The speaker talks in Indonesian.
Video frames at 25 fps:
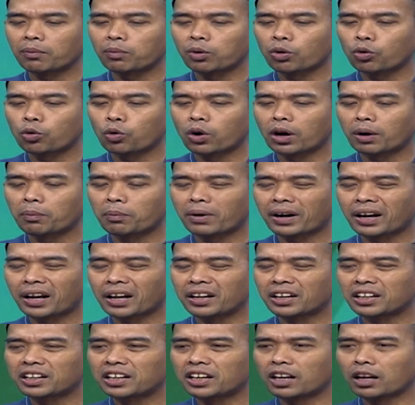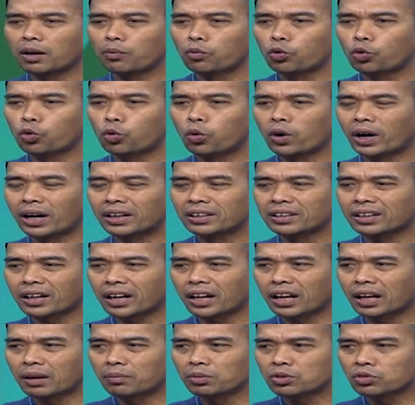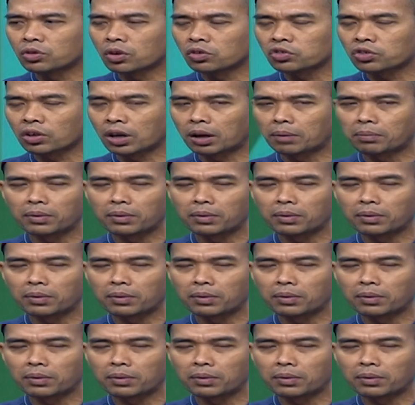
berdua berada di dalam gua antara Nabi SAW